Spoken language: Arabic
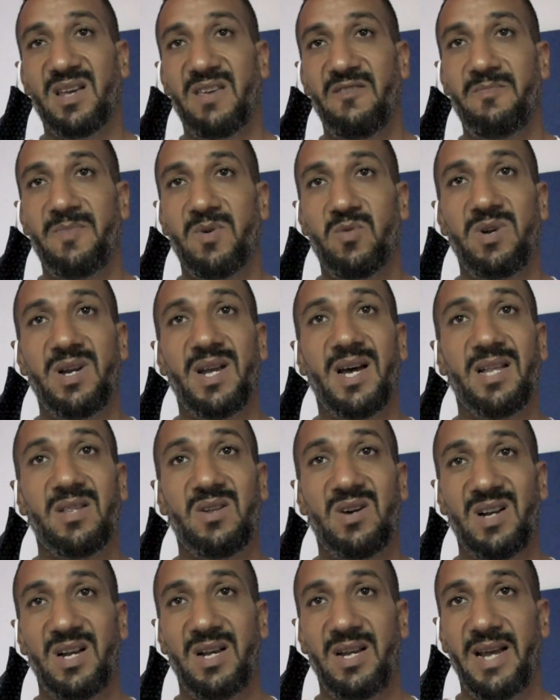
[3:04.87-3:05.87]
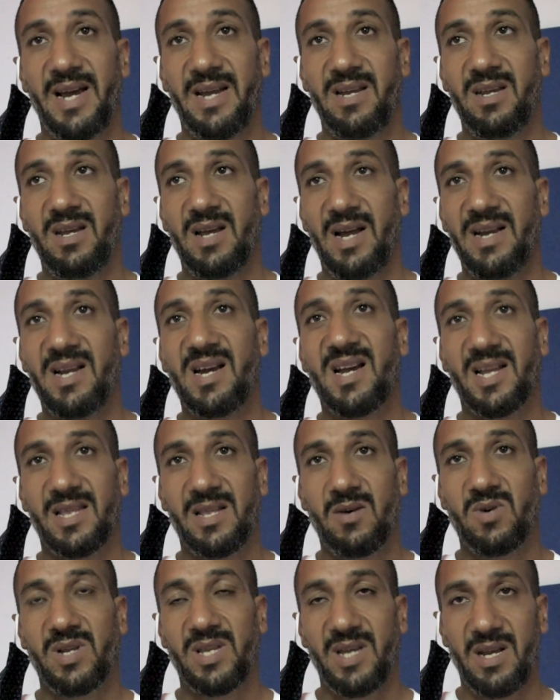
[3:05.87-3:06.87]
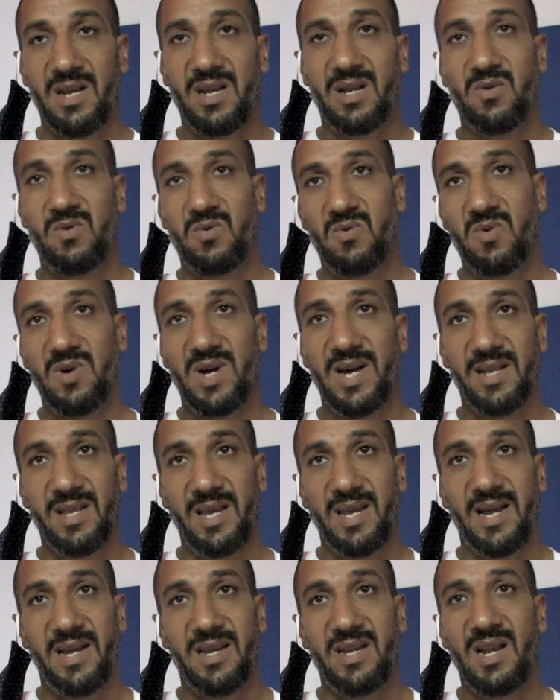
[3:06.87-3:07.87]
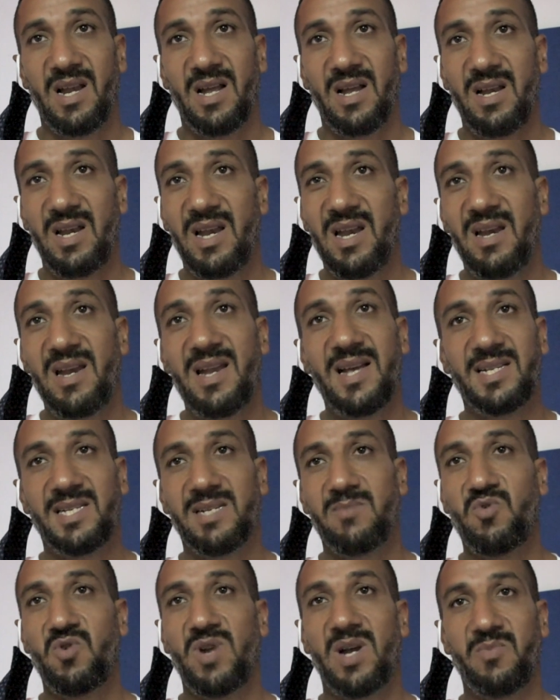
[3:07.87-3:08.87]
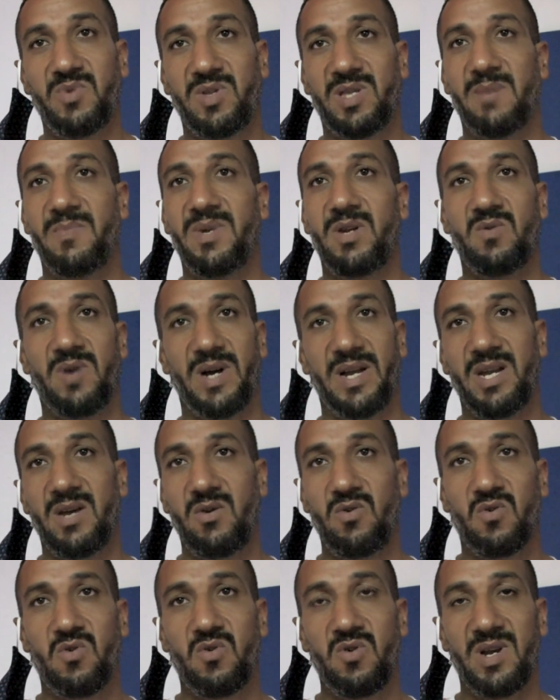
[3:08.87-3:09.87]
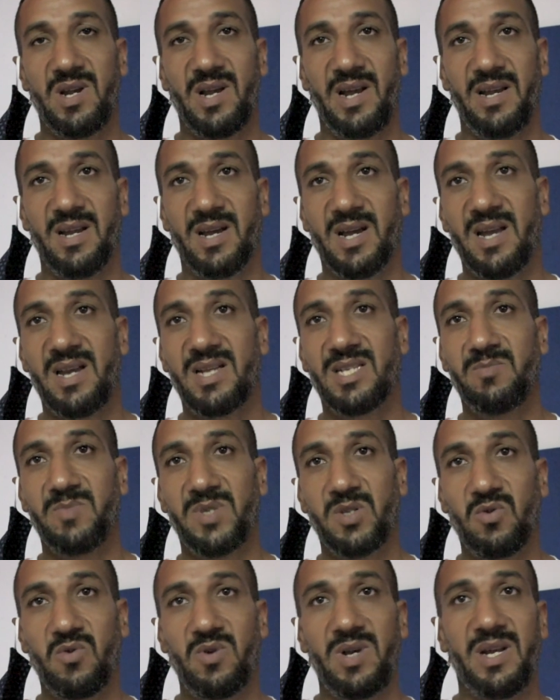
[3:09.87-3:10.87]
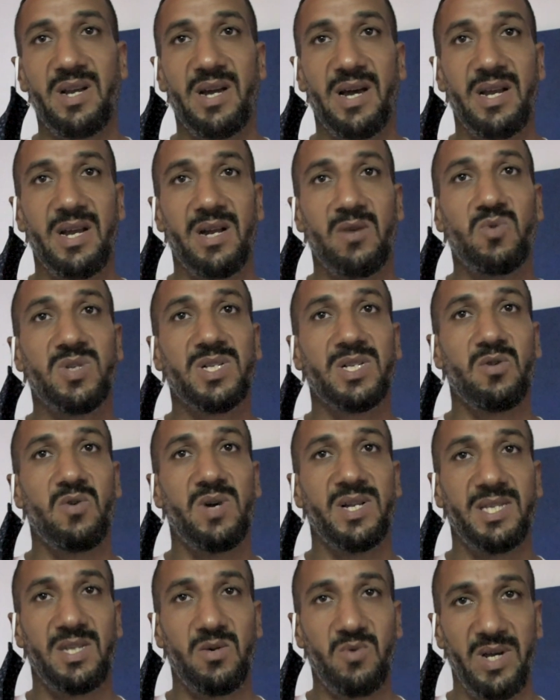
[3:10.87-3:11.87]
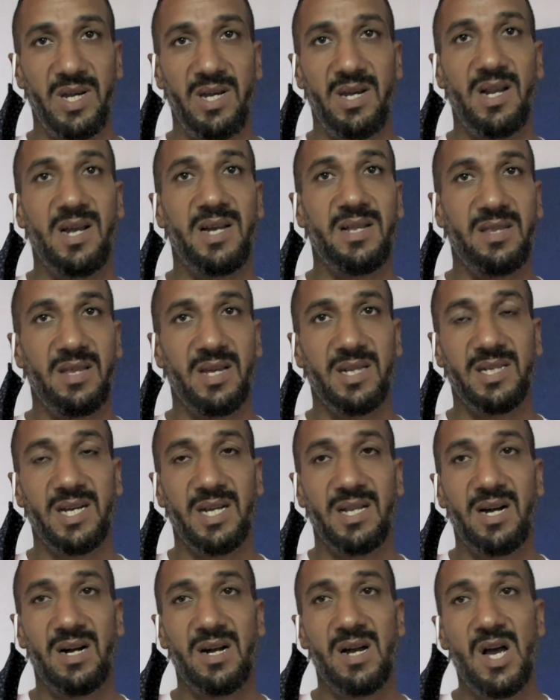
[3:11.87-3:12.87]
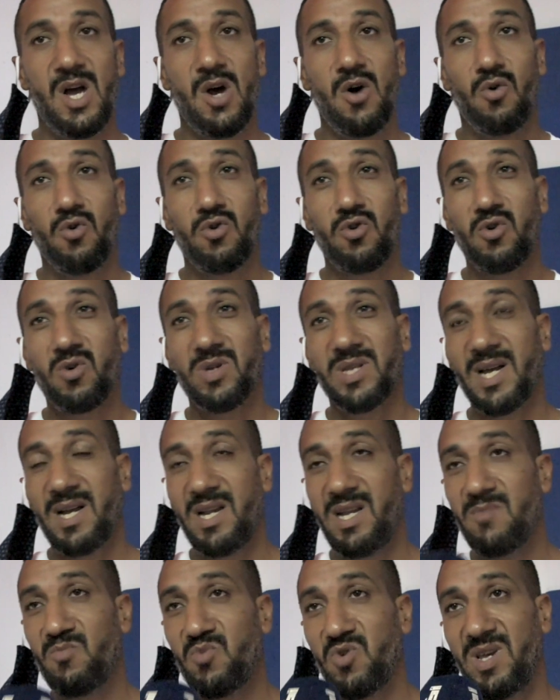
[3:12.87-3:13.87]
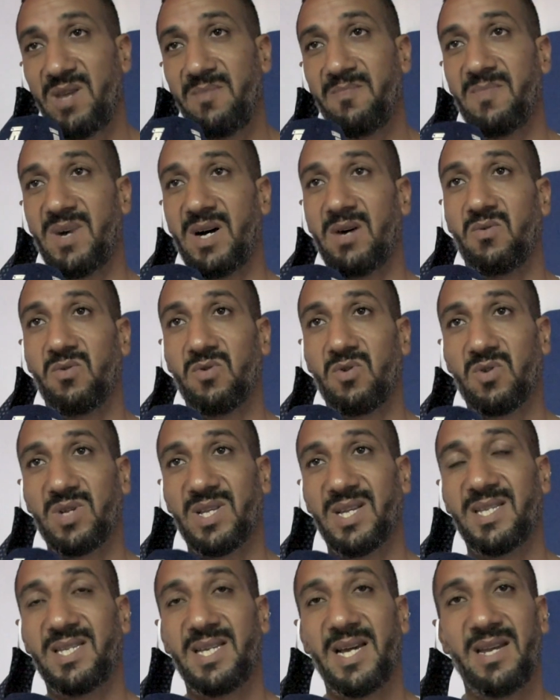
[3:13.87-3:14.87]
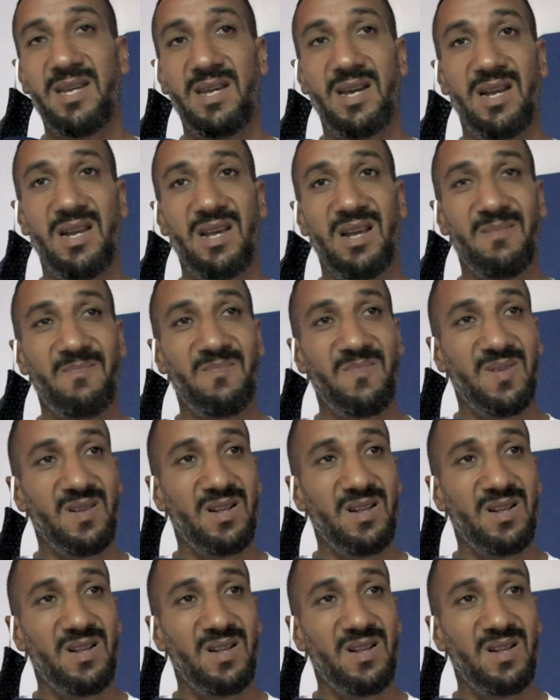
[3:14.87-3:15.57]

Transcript: كيف ما قلنا هذا يعني احنا كدور ديالنا وهذا يعني لازم ولا بد منه انه يكون احنا كناس مسؤولين ان نوصلوا هذه التوعيه لهاد الناس هذا والنقطه اللي مهمه والنقطه الثانيه اللي آه،